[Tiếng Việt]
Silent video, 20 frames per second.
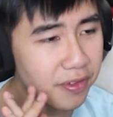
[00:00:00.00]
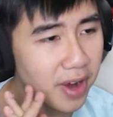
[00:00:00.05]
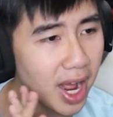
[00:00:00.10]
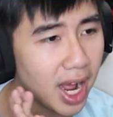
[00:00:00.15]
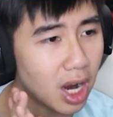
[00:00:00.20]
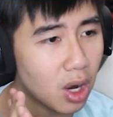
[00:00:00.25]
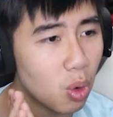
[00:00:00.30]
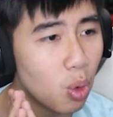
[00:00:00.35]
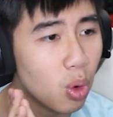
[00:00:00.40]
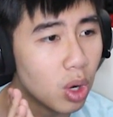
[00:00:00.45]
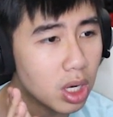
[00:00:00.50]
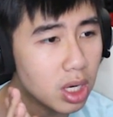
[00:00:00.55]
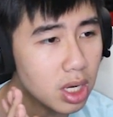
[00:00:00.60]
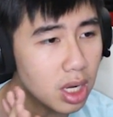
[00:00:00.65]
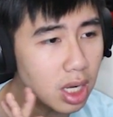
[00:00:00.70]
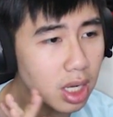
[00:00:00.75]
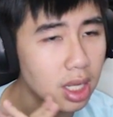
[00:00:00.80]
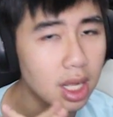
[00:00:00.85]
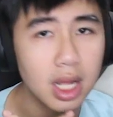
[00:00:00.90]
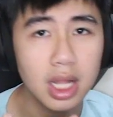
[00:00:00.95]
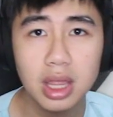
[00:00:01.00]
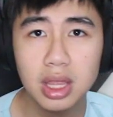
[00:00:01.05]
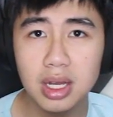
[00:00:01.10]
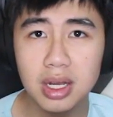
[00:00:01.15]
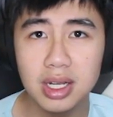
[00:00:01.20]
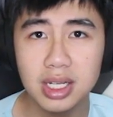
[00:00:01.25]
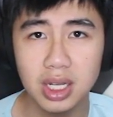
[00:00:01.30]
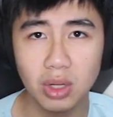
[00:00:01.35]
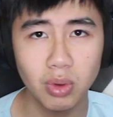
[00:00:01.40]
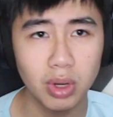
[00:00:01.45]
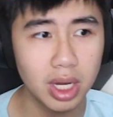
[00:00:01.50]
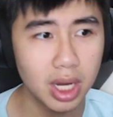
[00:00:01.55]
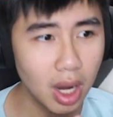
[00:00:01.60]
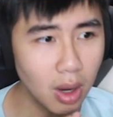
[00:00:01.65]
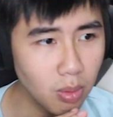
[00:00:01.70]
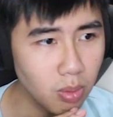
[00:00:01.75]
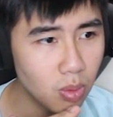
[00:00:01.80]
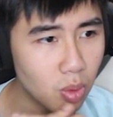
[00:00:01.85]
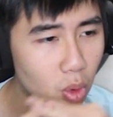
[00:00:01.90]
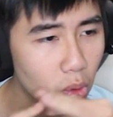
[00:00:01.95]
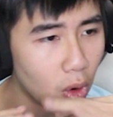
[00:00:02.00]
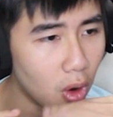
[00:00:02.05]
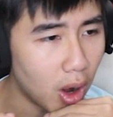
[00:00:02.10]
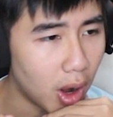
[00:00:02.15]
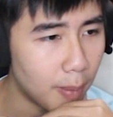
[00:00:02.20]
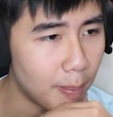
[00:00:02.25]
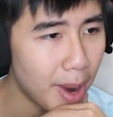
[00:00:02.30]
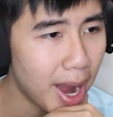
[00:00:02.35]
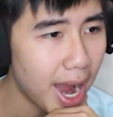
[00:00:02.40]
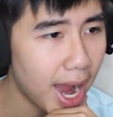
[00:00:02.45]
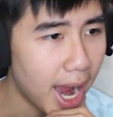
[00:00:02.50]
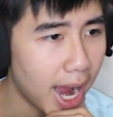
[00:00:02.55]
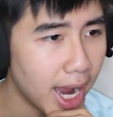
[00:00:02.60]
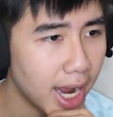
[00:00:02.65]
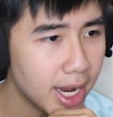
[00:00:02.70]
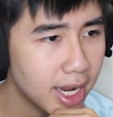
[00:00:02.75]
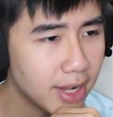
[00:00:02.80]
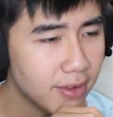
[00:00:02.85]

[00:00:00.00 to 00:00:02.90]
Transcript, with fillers: đang uống nước từ trong cái cốc của bà